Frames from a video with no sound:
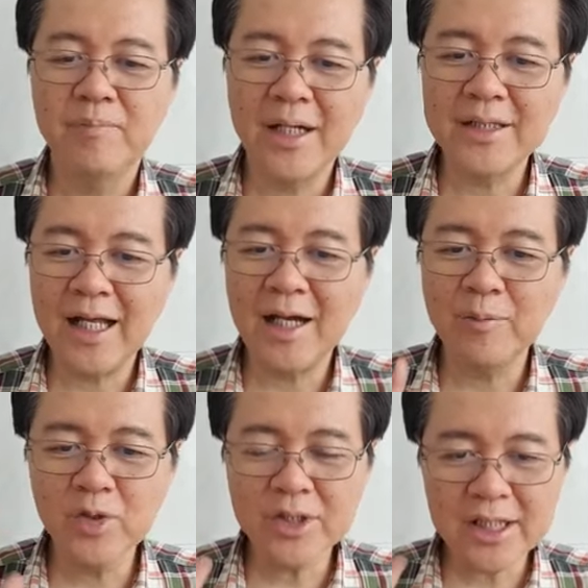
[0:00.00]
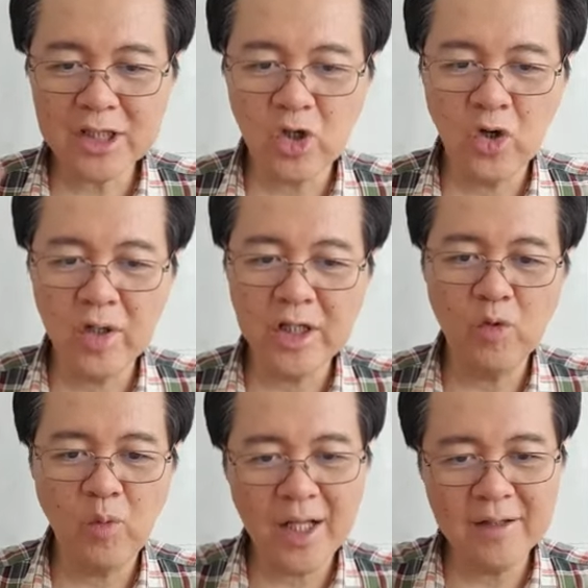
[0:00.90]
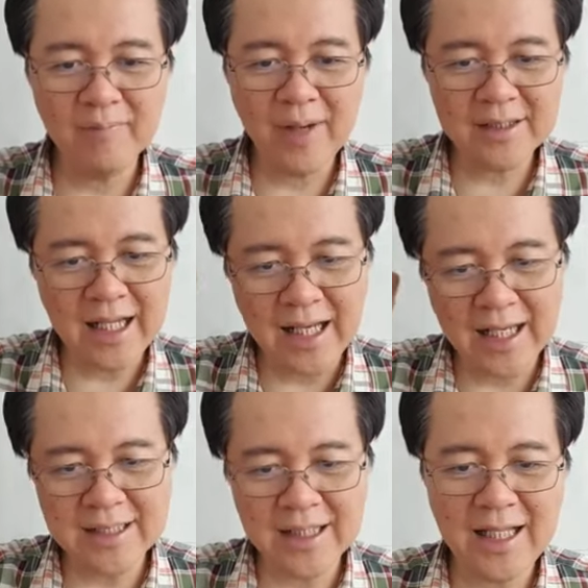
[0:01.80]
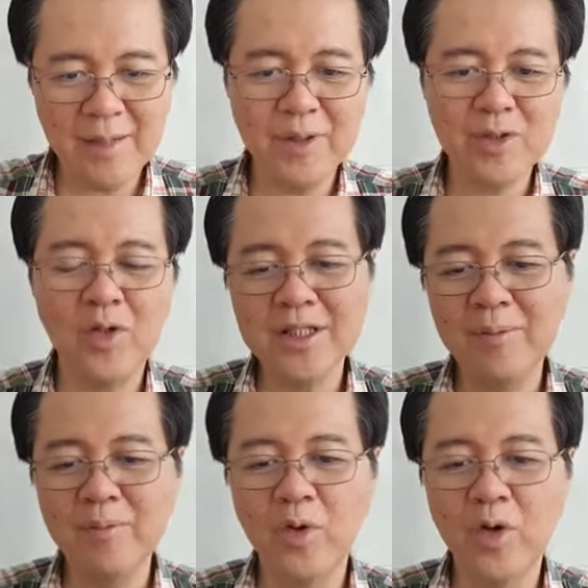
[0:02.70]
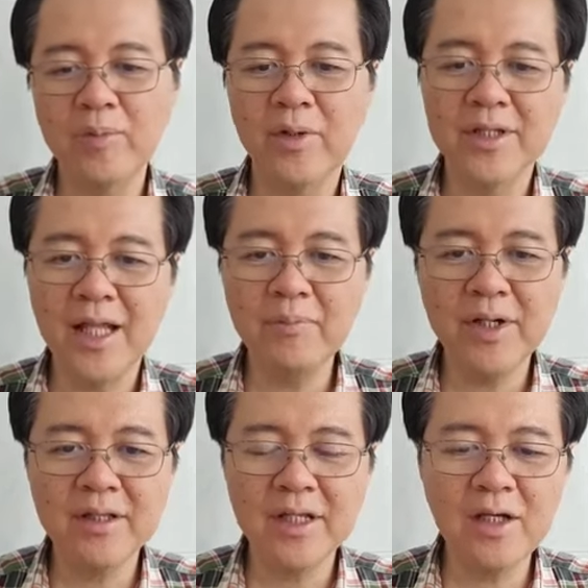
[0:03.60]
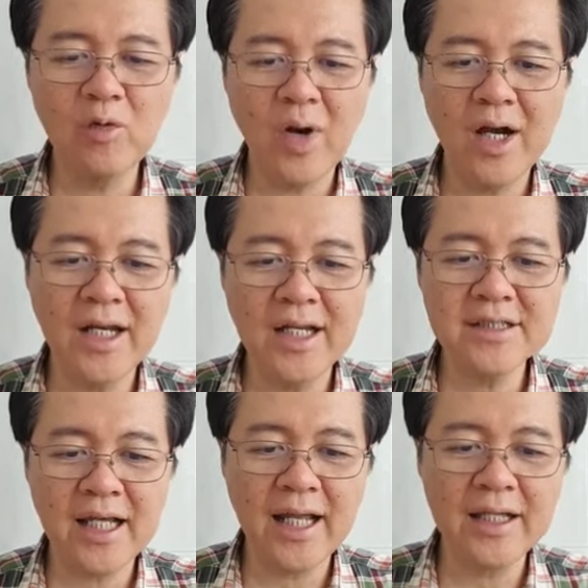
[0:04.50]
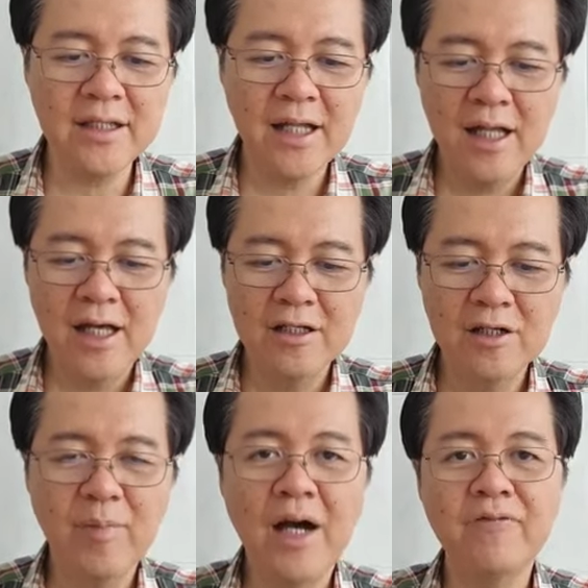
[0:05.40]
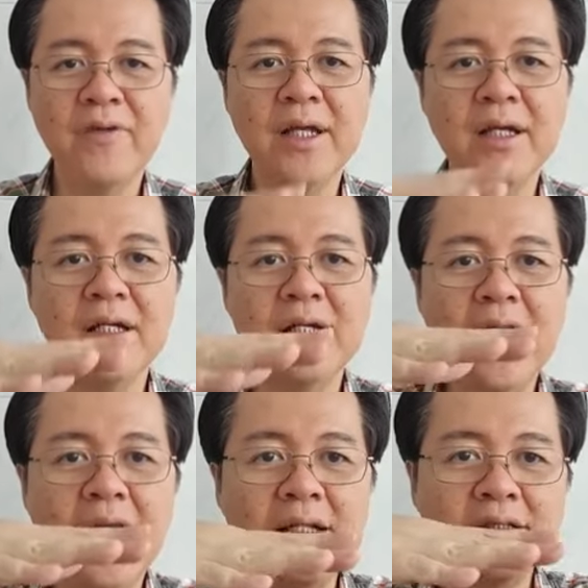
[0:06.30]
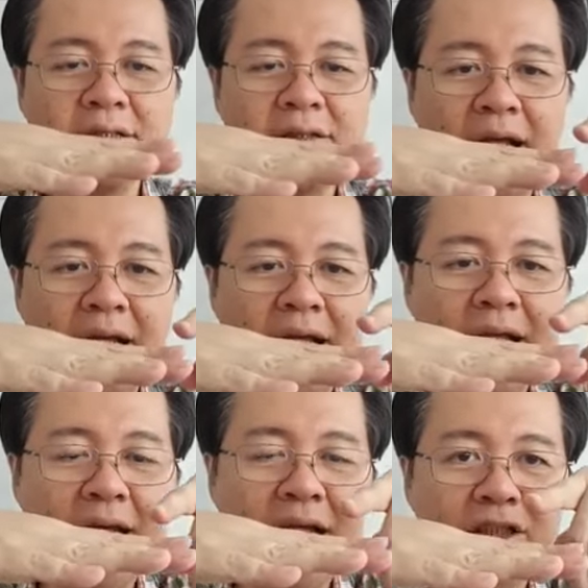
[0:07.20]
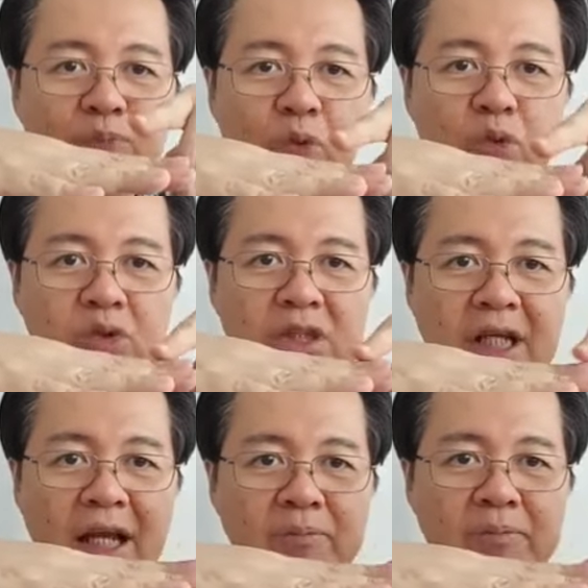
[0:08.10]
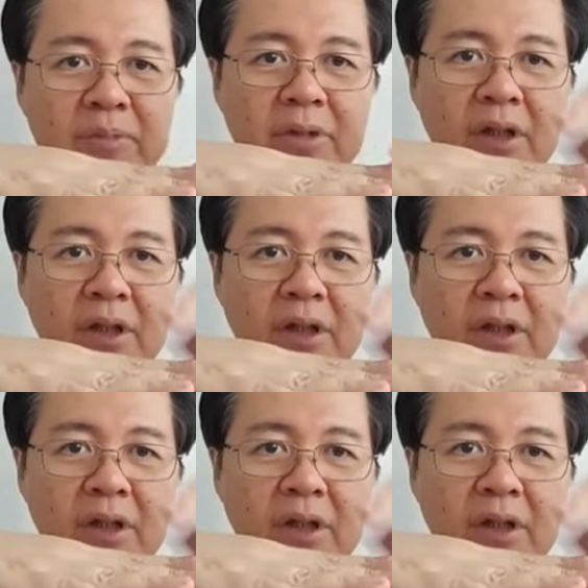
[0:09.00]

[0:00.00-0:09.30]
Pag nagamot ito, in one month, gaganda dapat ulit ang buhok mo. Number three, warning sign, yung mga fingernails, nagiging spoon shape.